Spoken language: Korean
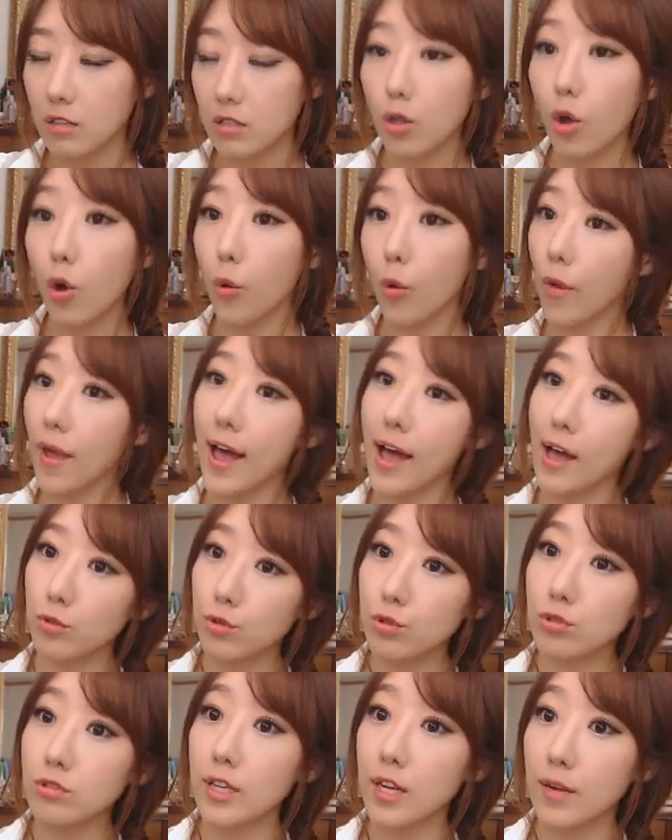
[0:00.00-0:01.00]
너 왜
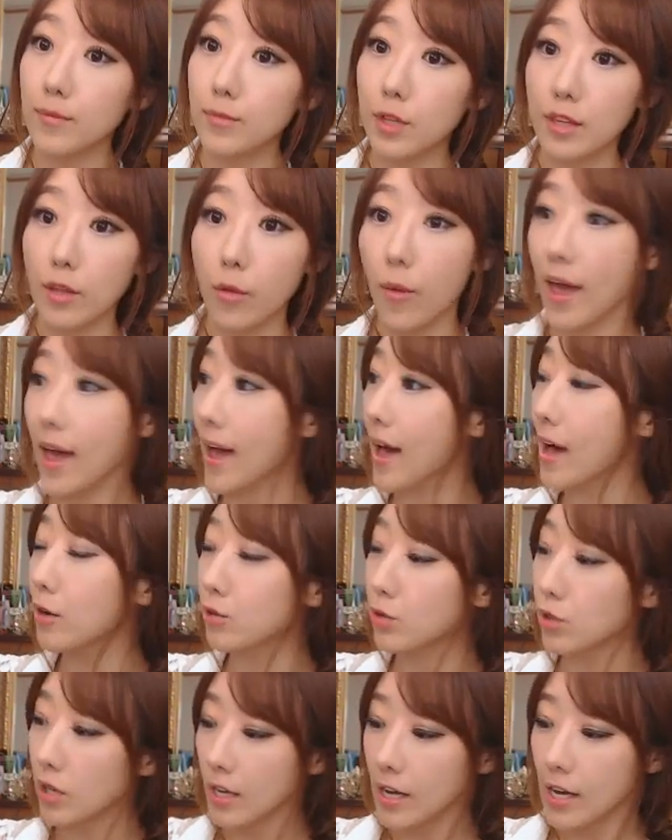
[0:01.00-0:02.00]
한국 사람들한테 왜
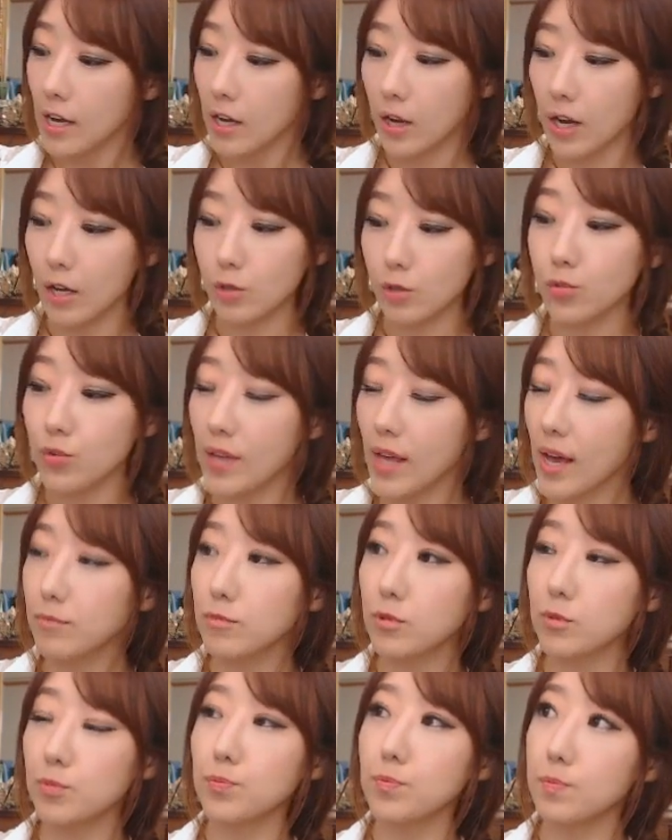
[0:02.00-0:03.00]
한국 하고
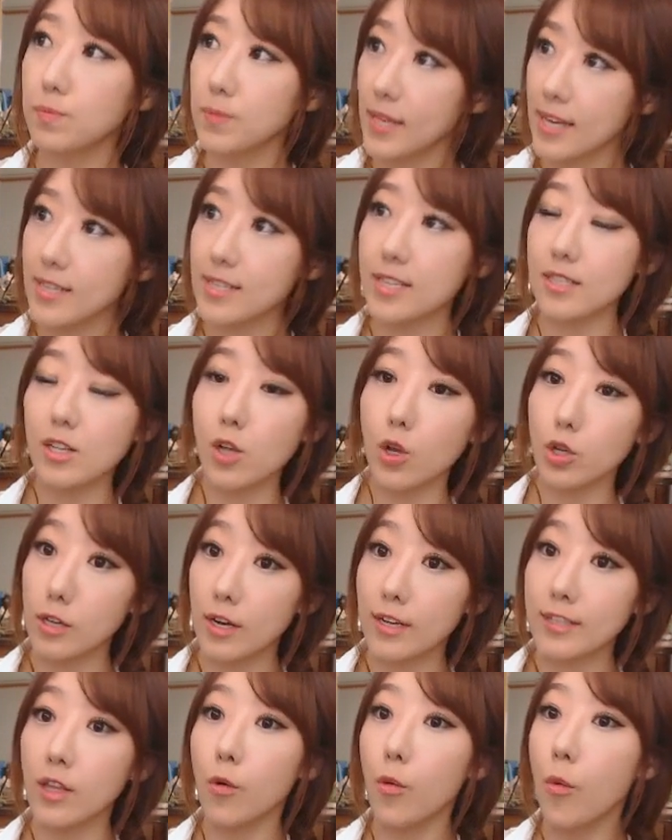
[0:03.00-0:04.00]
위안부 피해자들
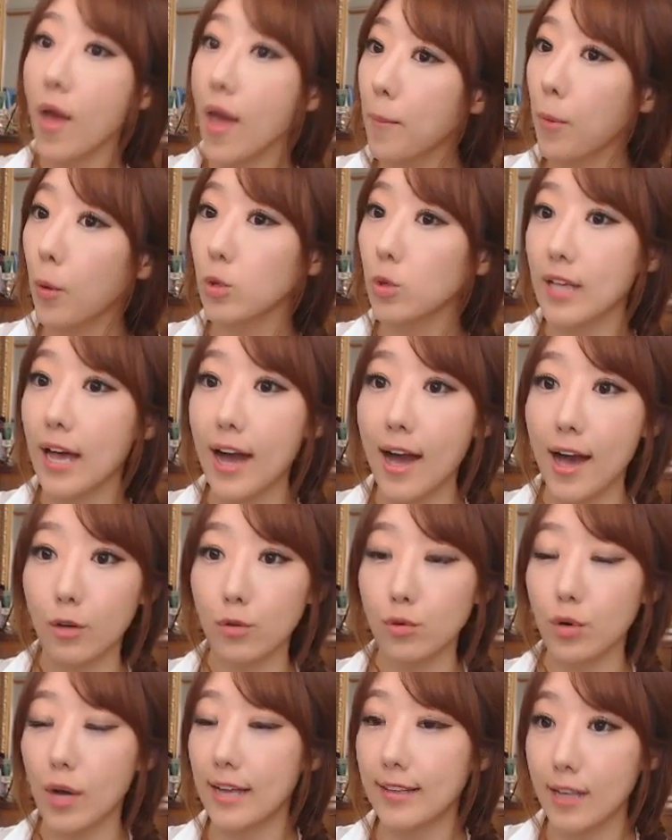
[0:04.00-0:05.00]
여성한테 왜 보상
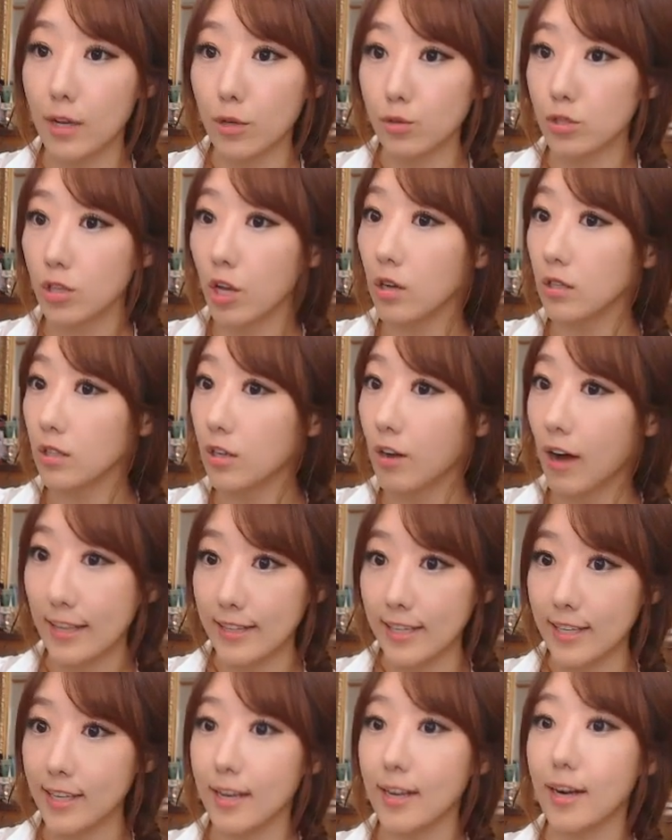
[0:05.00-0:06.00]
안 하고 서, 이거
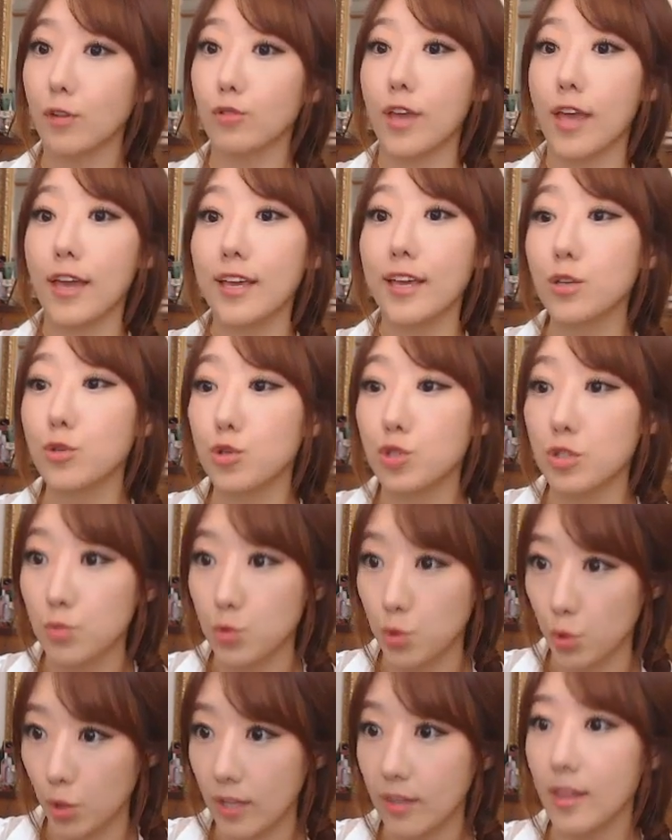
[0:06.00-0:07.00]
안 하냐라고 얘기해 줬으면
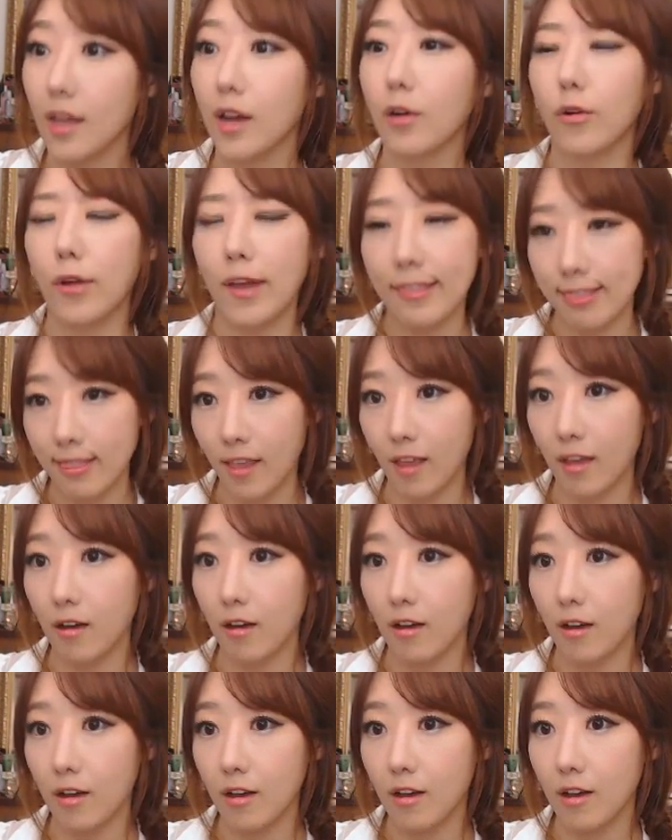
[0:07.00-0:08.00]
좋겠다고 했대요.
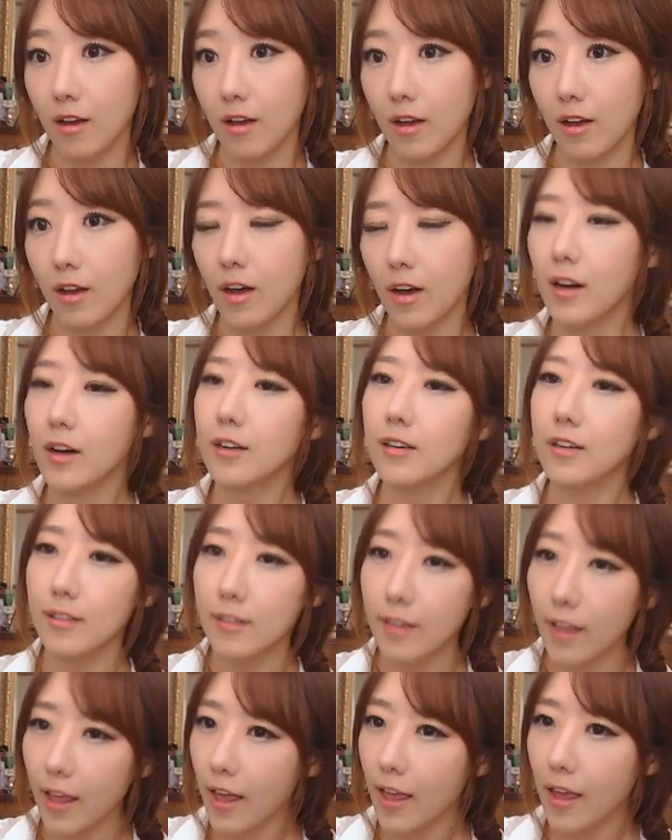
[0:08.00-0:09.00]

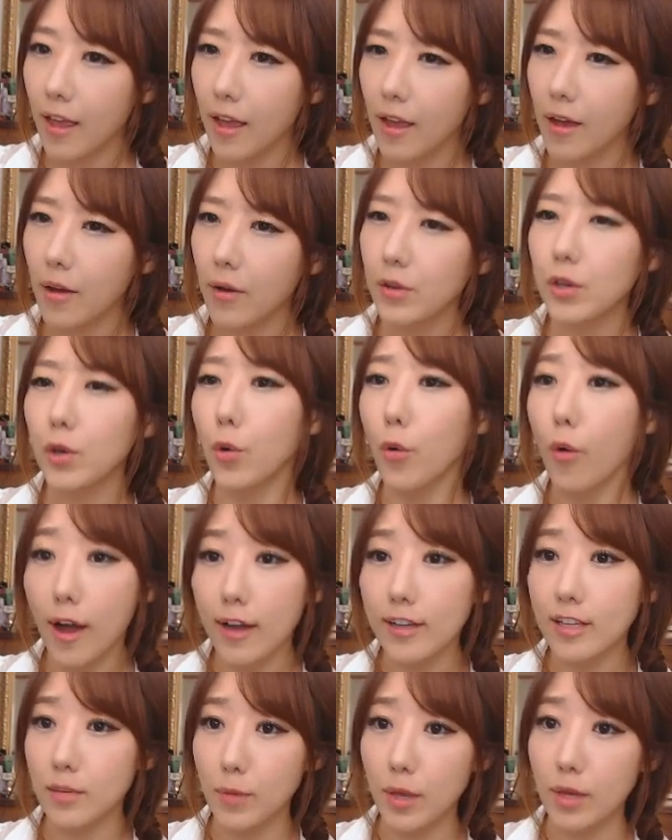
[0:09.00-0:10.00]
근데
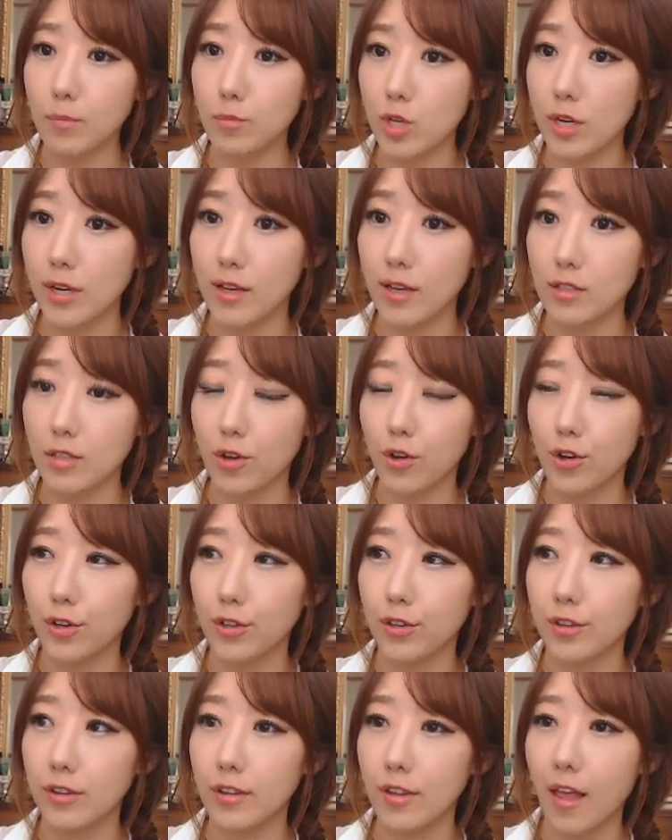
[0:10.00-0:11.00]
교황님의
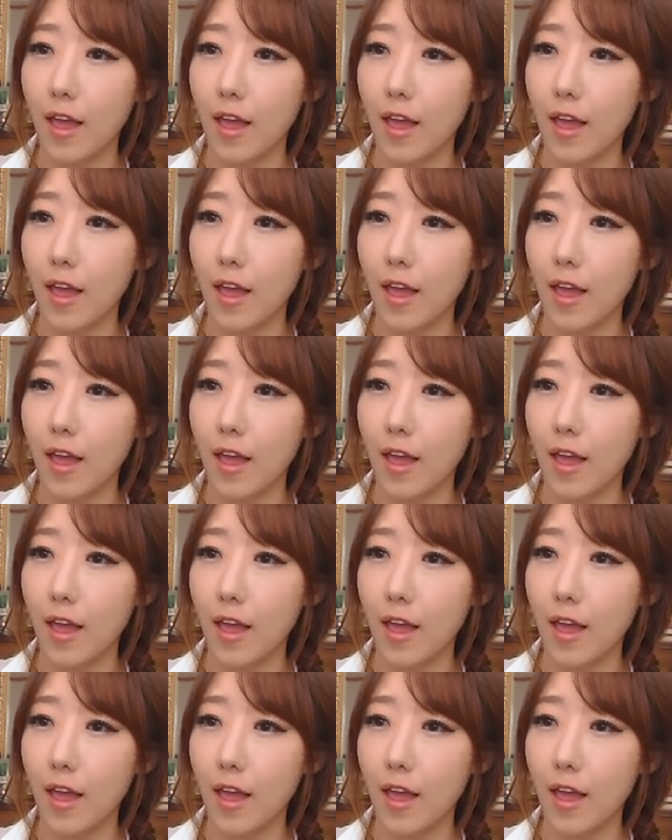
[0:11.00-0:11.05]
입장에선